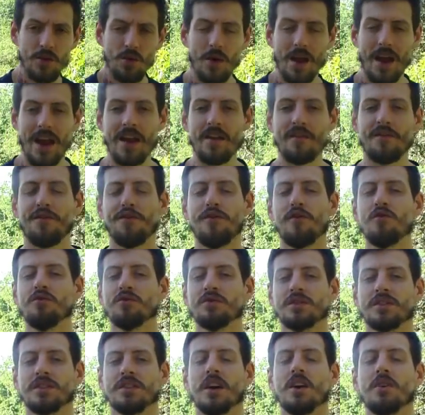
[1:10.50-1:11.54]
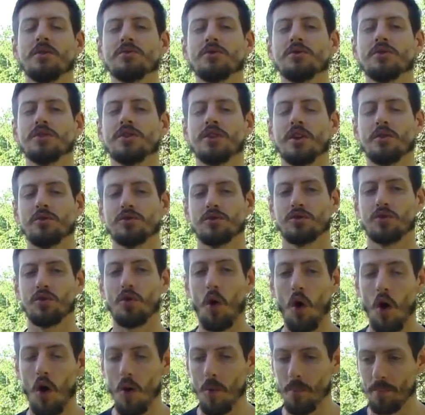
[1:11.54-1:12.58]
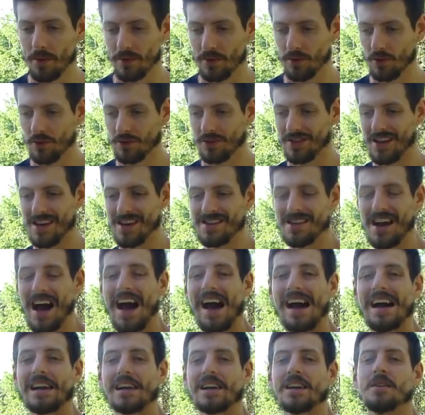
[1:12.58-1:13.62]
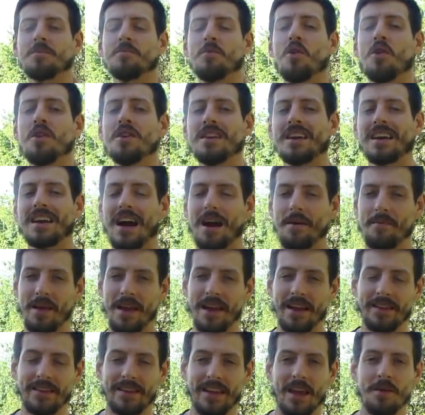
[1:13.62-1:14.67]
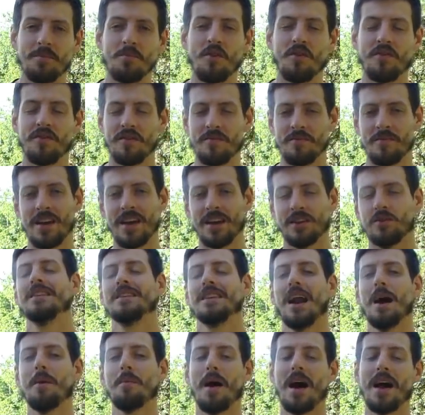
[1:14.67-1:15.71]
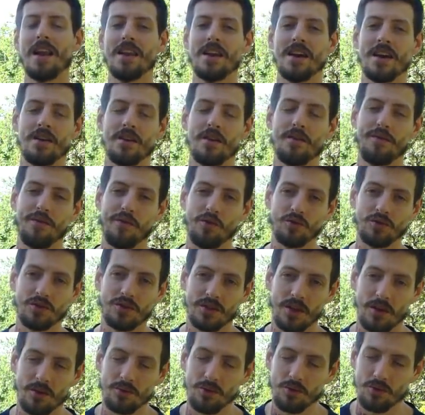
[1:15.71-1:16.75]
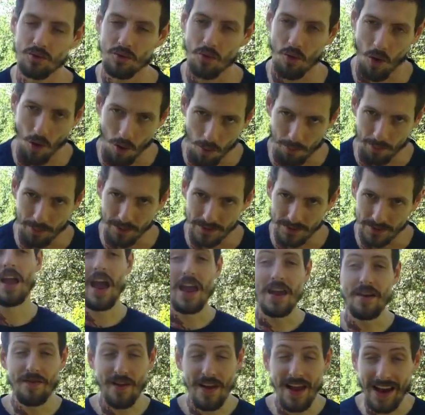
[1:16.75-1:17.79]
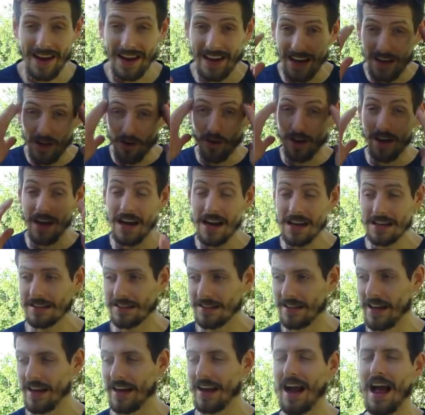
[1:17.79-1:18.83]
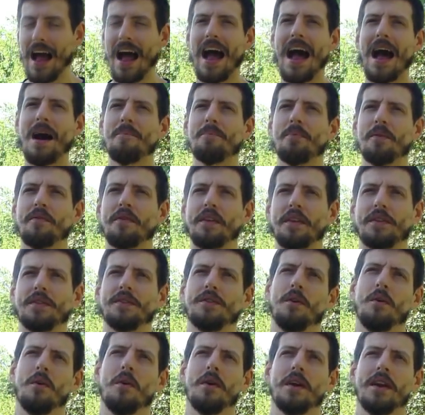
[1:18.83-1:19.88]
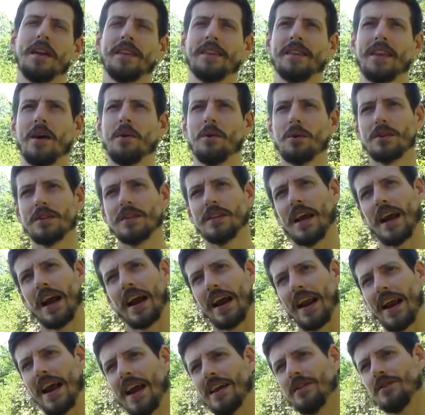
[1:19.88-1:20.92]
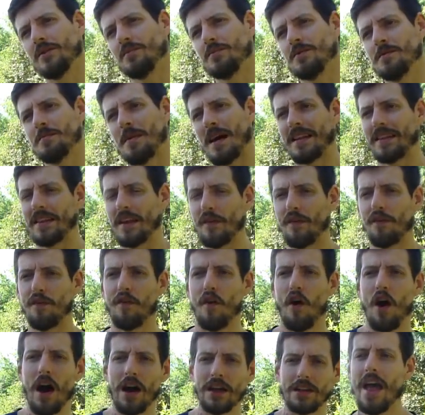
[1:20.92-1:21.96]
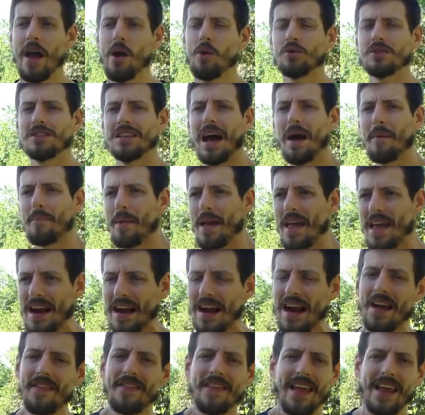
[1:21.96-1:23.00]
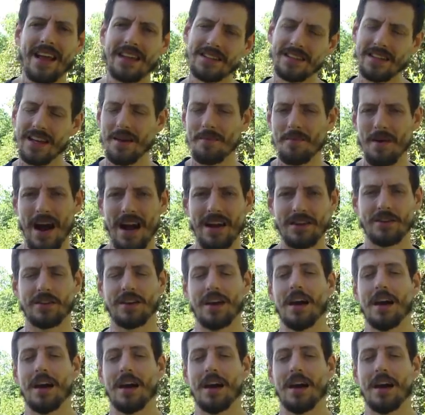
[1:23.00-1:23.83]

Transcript: em função dos seus golpes, ou seja, harmonicamente em movimento, trabalhando em função dos golpes. E aí vem aquele orelha seca. Ah, professor, então o segredo de bater forte é usar bem a cadeia cinemática.